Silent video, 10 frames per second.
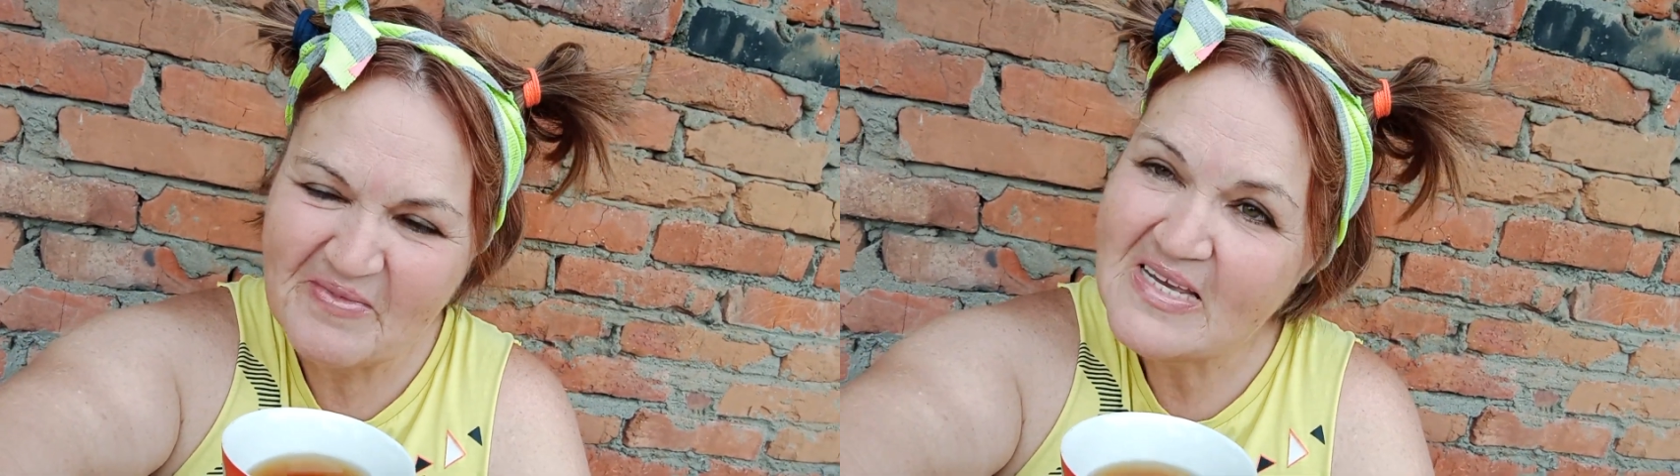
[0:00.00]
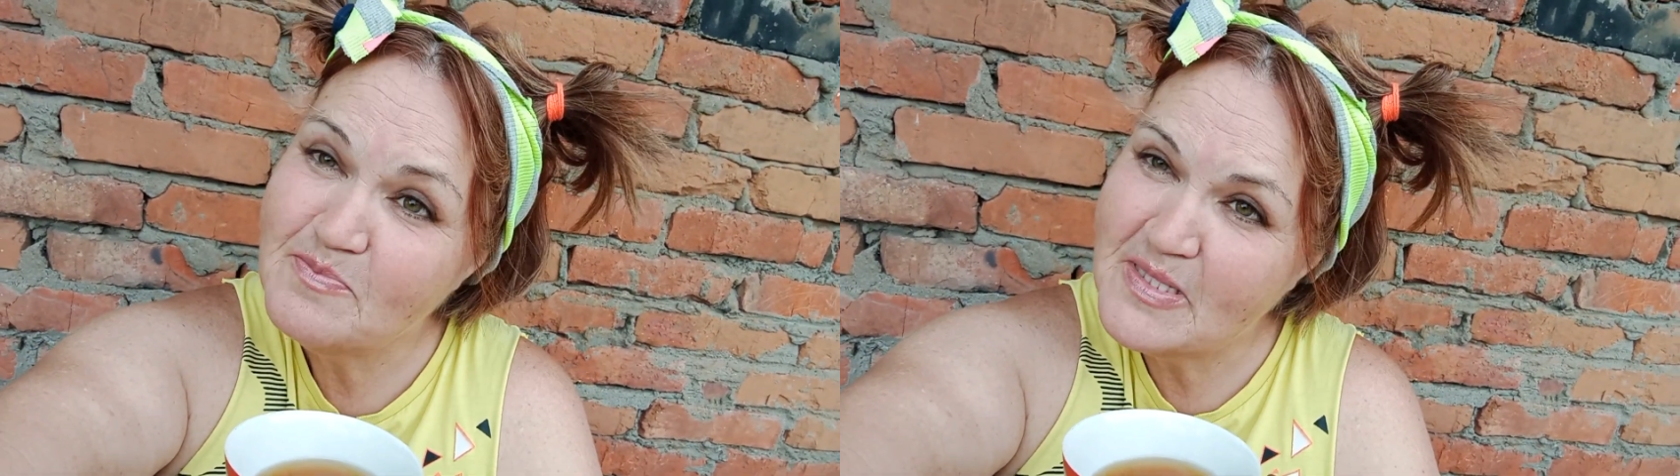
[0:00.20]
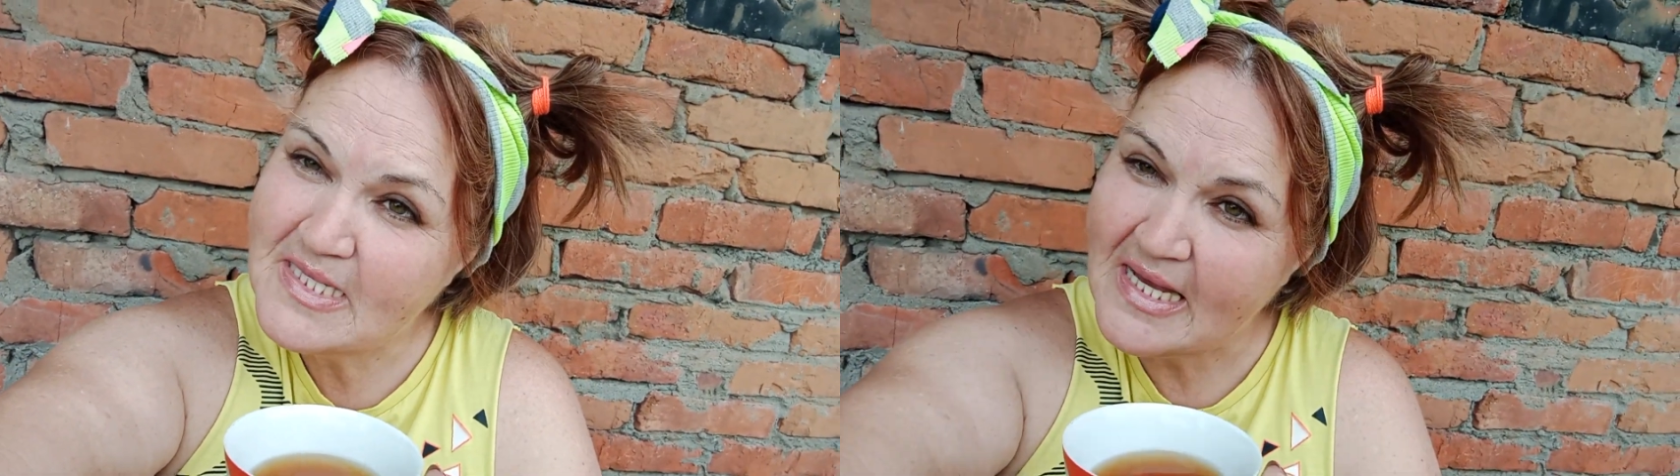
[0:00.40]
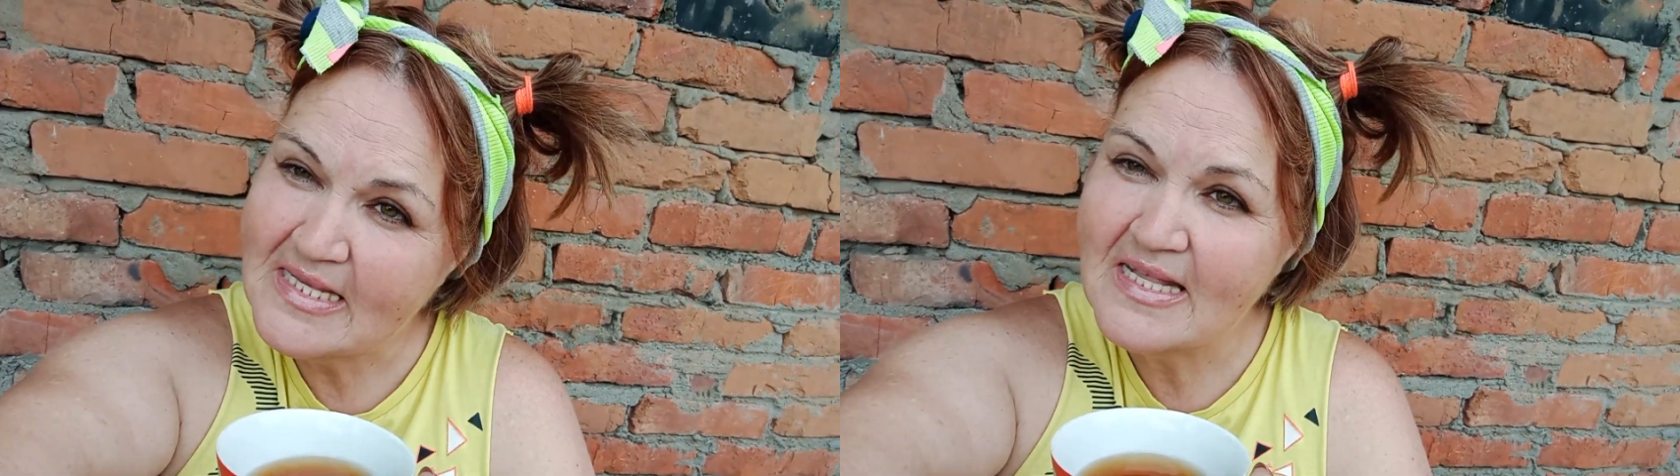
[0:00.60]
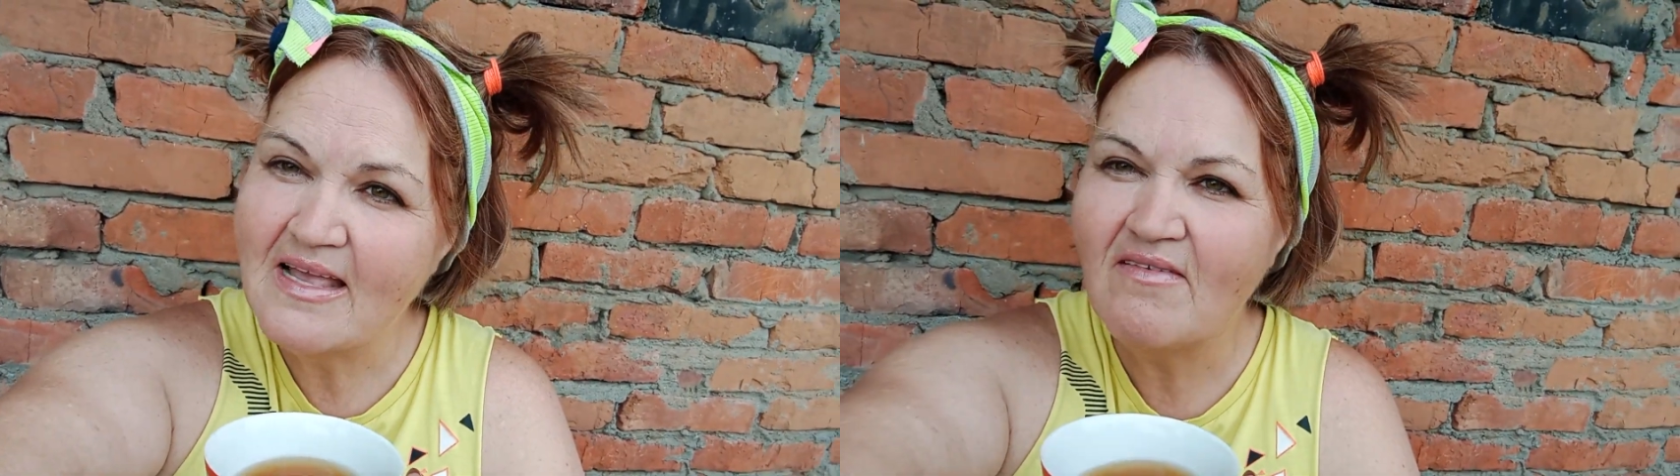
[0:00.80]

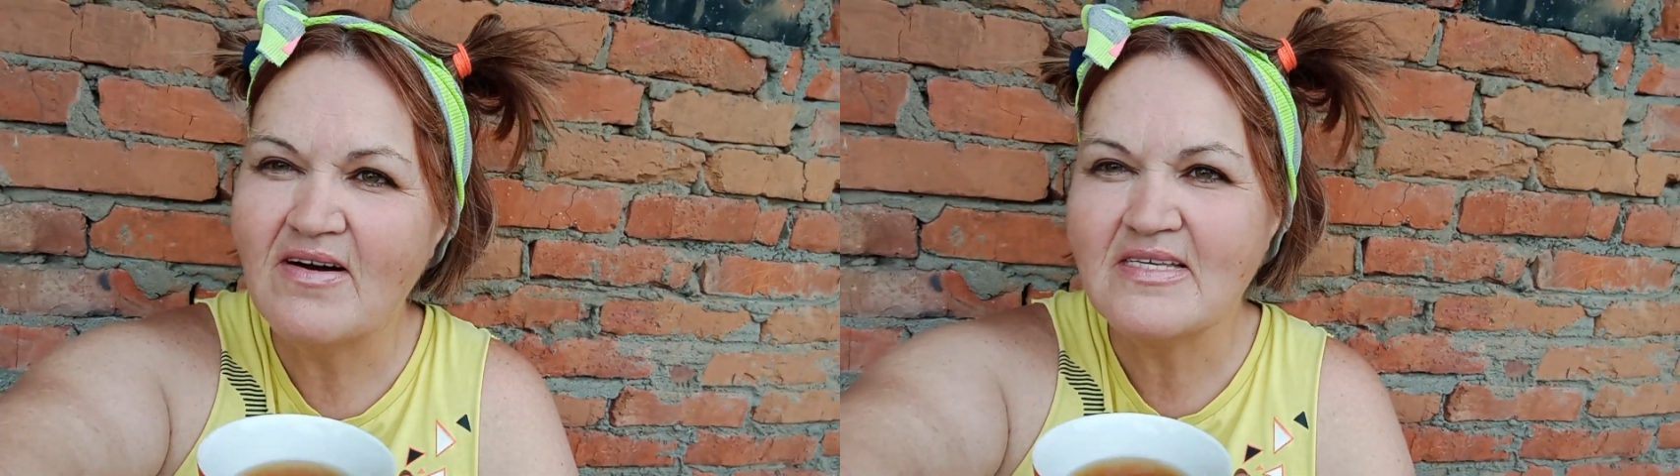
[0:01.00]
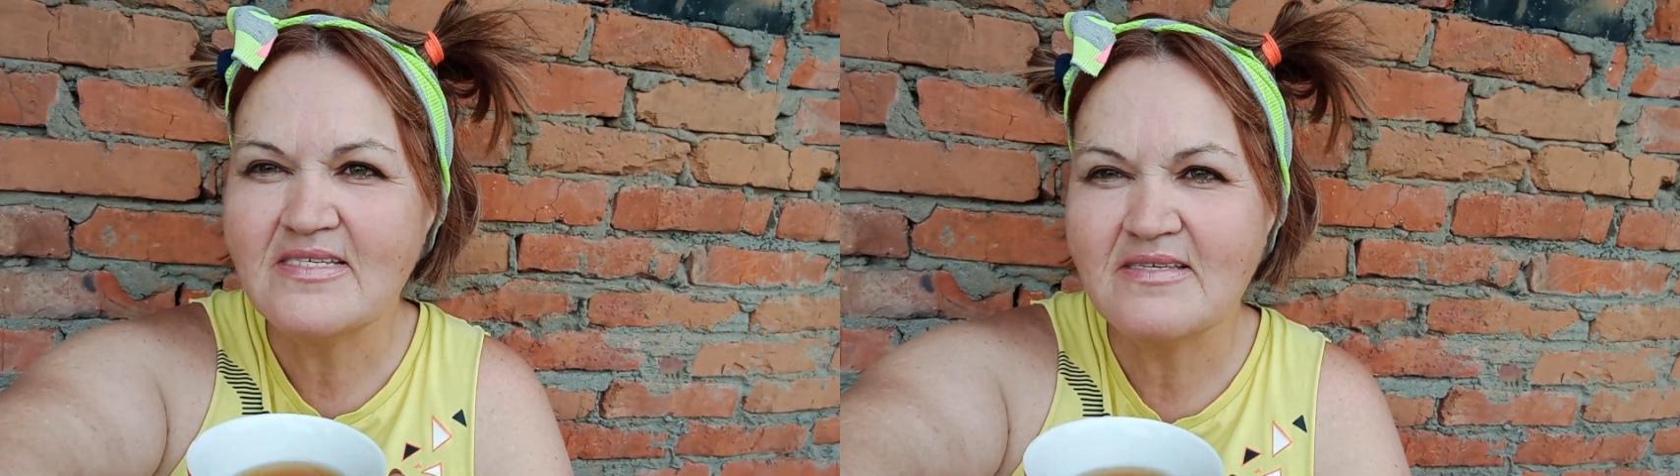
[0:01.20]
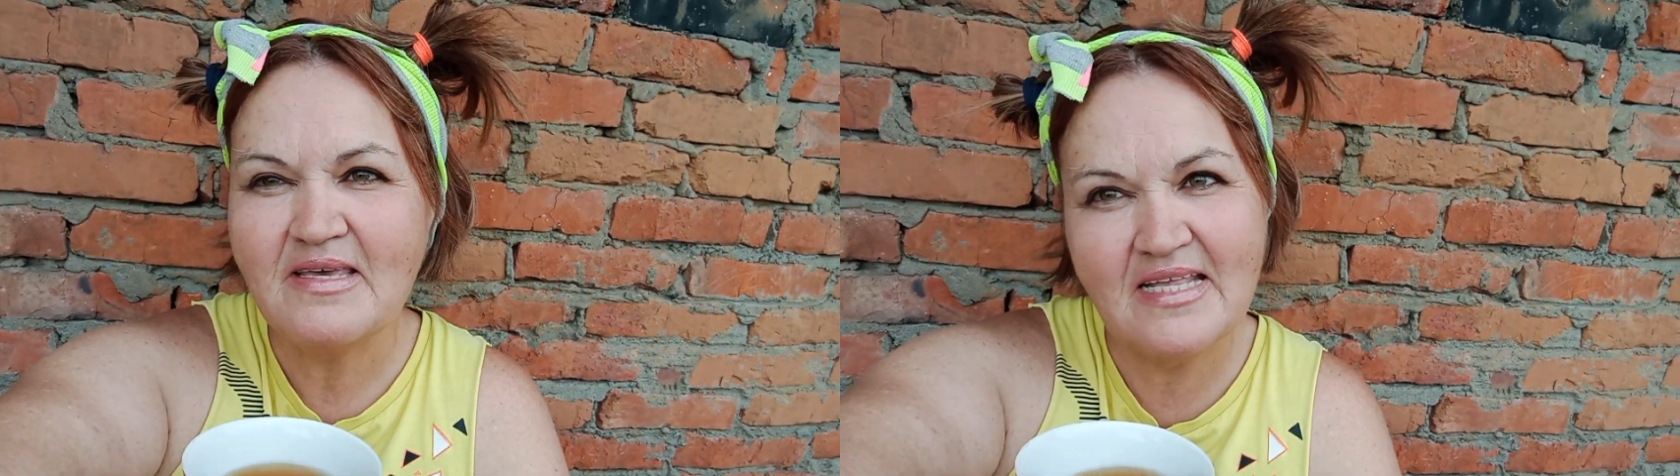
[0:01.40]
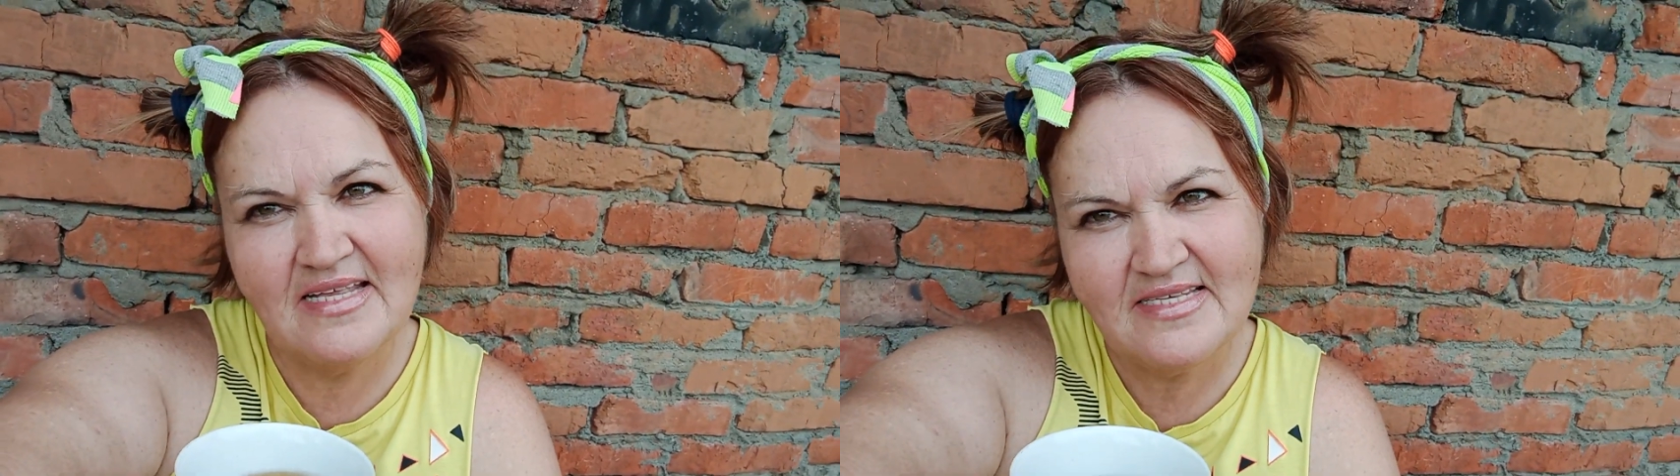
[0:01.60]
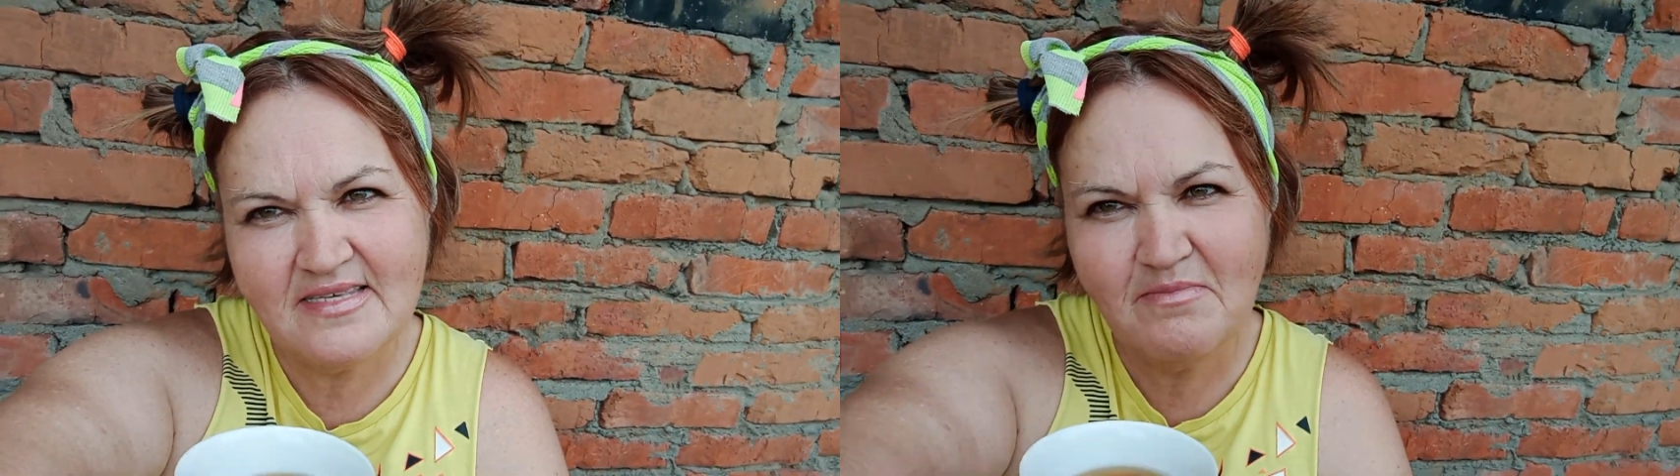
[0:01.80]
Специально для вас и
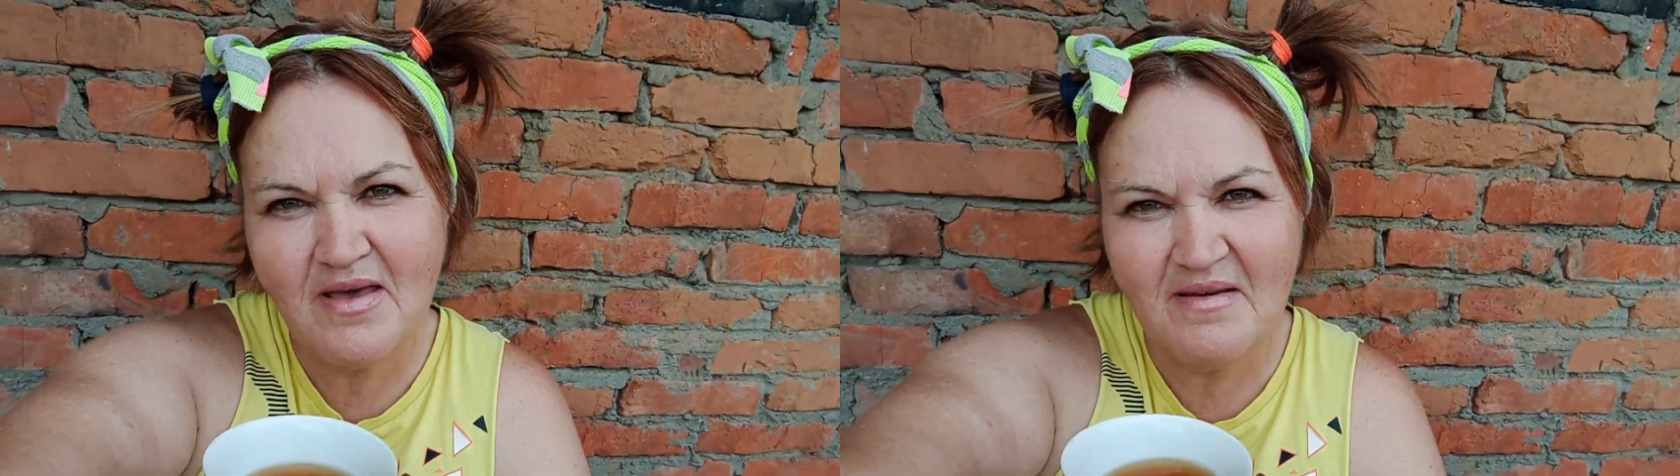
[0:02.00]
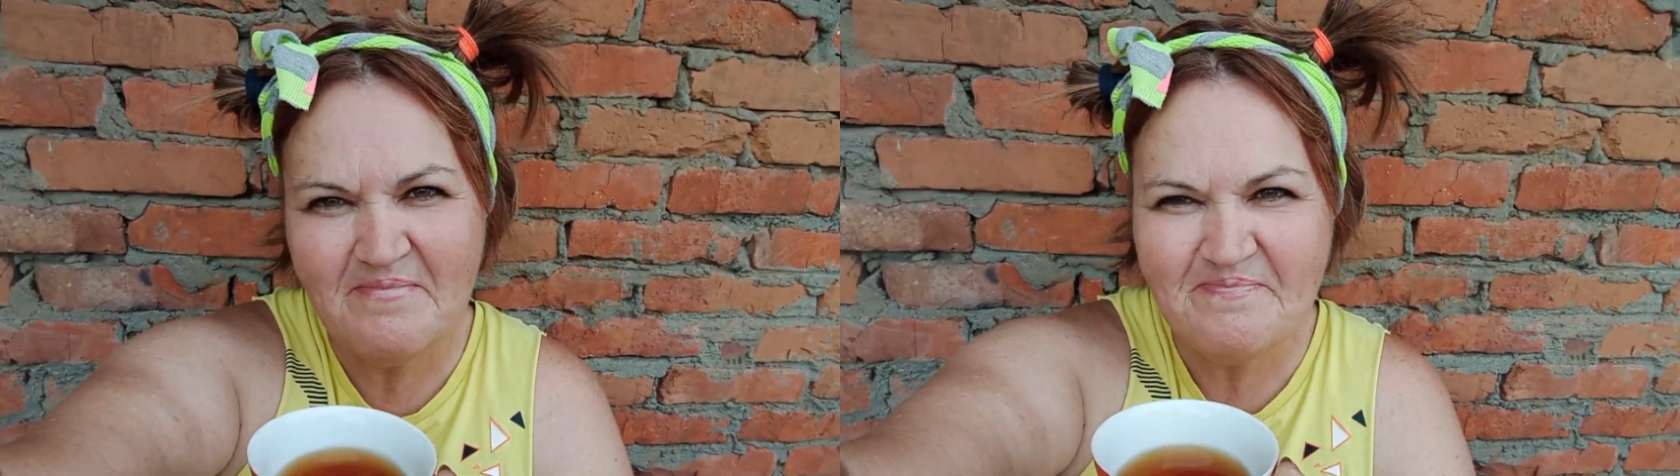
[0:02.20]
для себя.